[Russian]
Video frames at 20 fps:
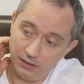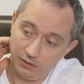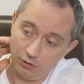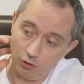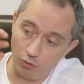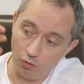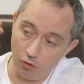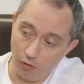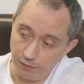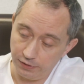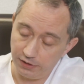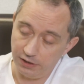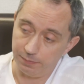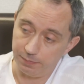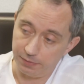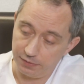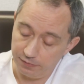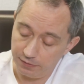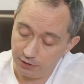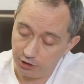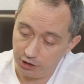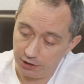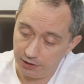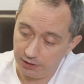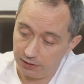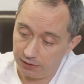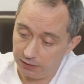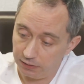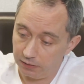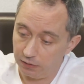другого типа
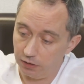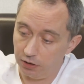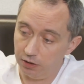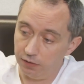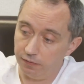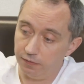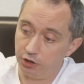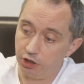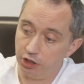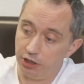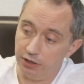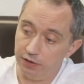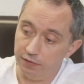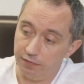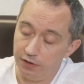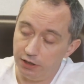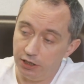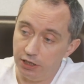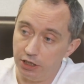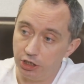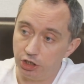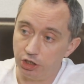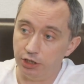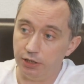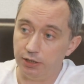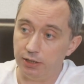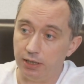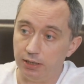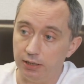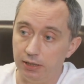движения, это движение
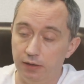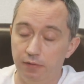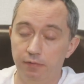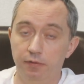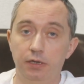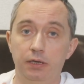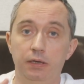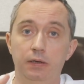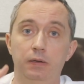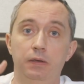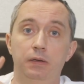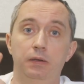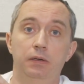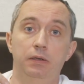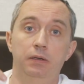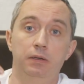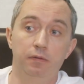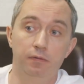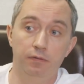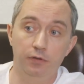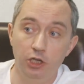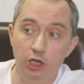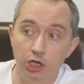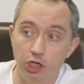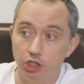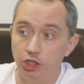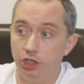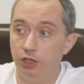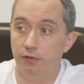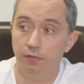внешнее, когда вы
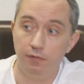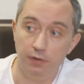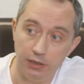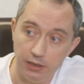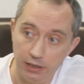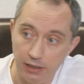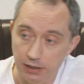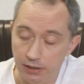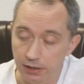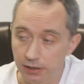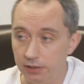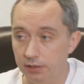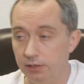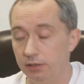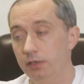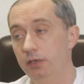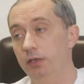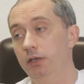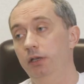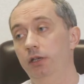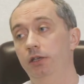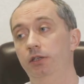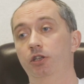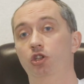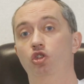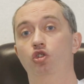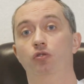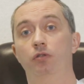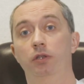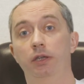внешне двигаетесь, и за
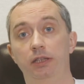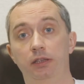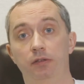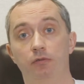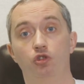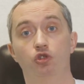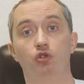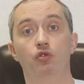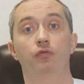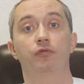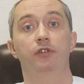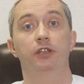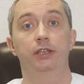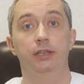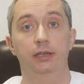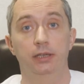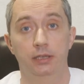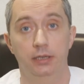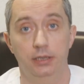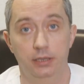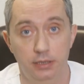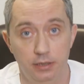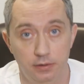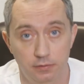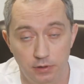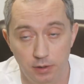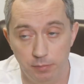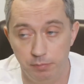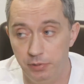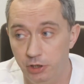счет этого что вы делаете?
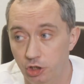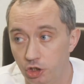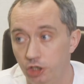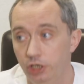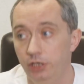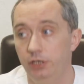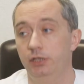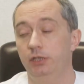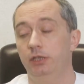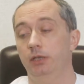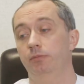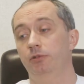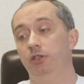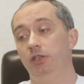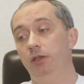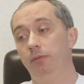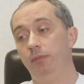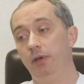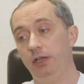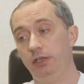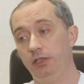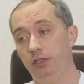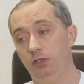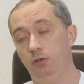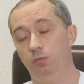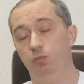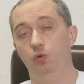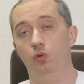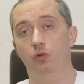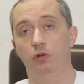Там бежите, там занимаетесь
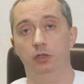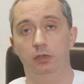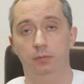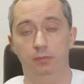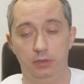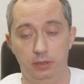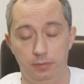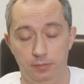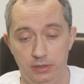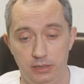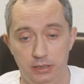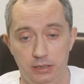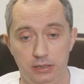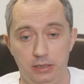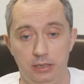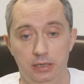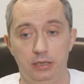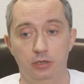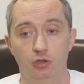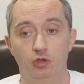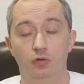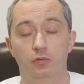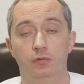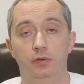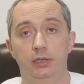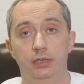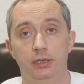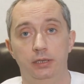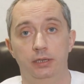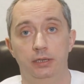спортом там, и так далее. Что вы
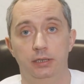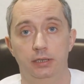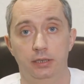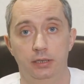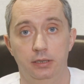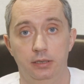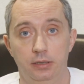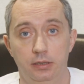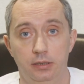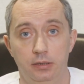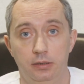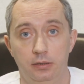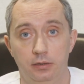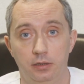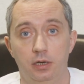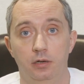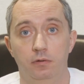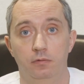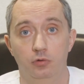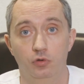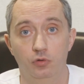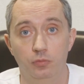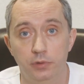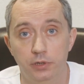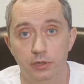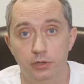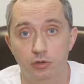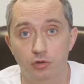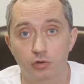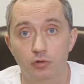делаете? Как вы
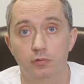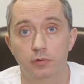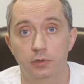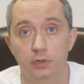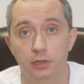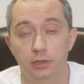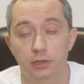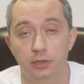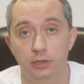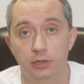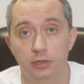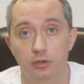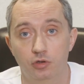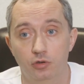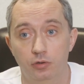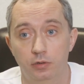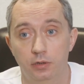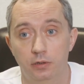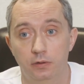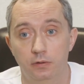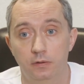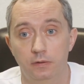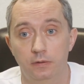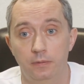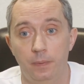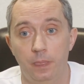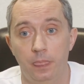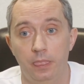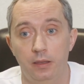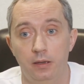думаете, что вы делаете за счет этого?
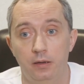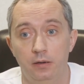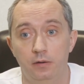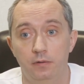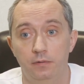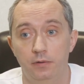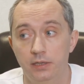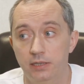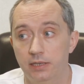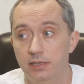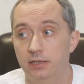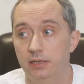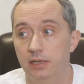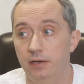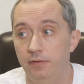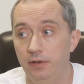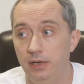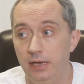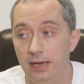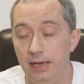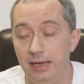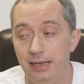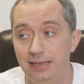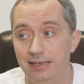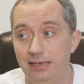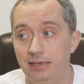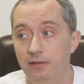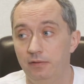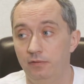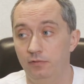Вы
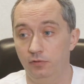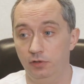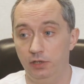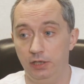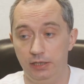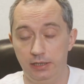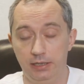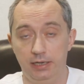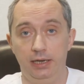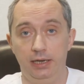заставляете вот эти